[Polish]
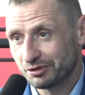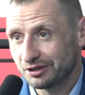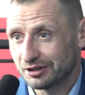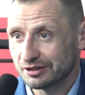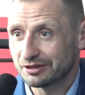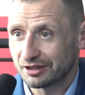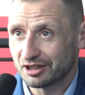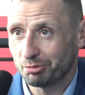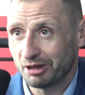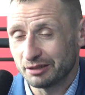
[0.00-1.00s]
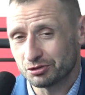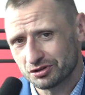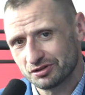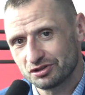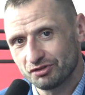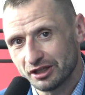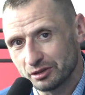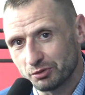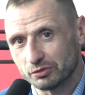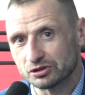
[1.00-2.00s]
mamy takie plany. Myślę, że to jest
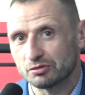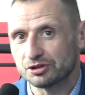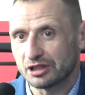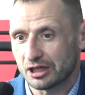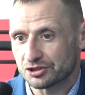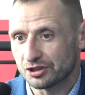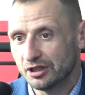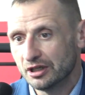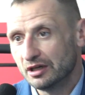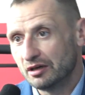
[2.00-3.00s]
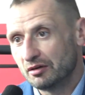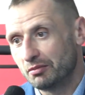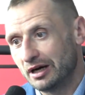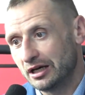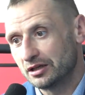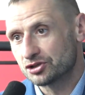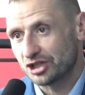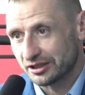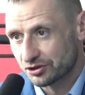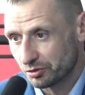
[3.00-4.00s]
świetny pomysł, no bo nie każdy ma
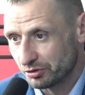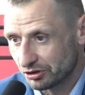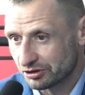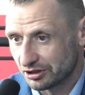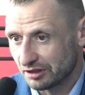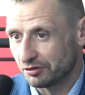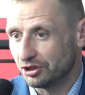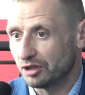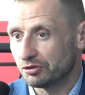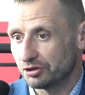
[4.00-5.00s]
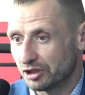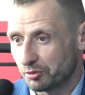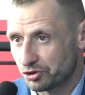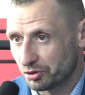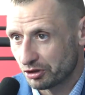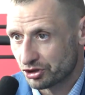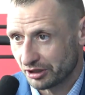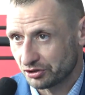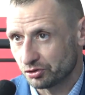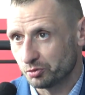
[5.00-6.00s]
czas, żeby zostać zawodnikiem, bo to jednak potrzeba
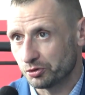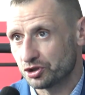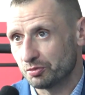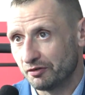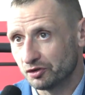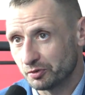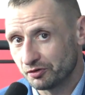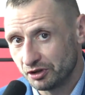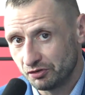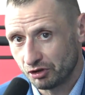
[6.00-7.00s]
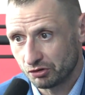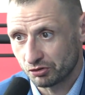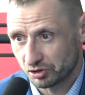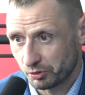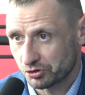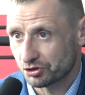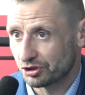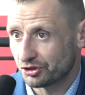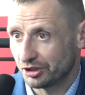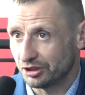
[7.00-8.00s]
czasu, potrzeba w odpowiednim wieku
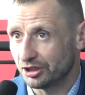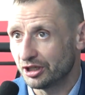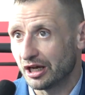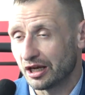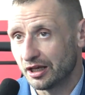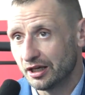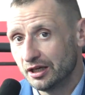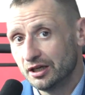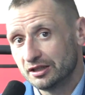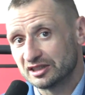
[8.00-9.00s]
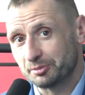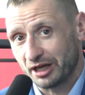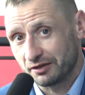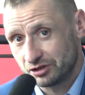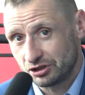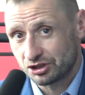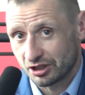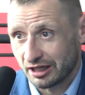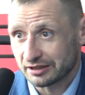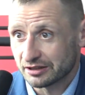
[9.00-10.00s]
rozpocząć te treningi, ale sprawdzić
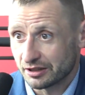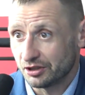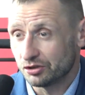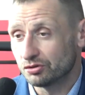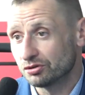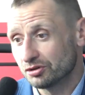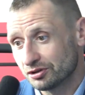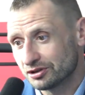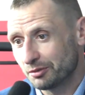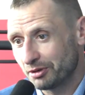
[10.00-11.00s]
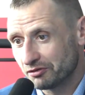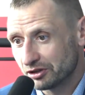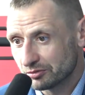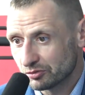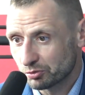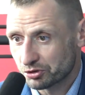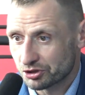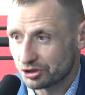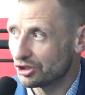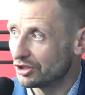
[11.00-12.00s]
się raz na ringu to jest naprawdę no,
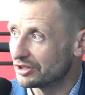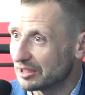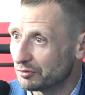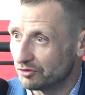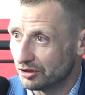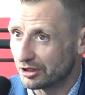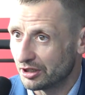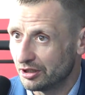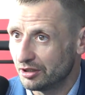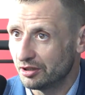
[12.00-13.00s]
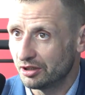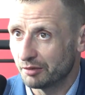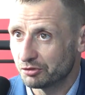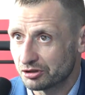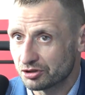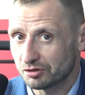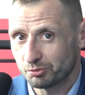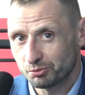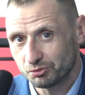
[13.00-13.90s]
przeżycie niesamowite i ja myślę, że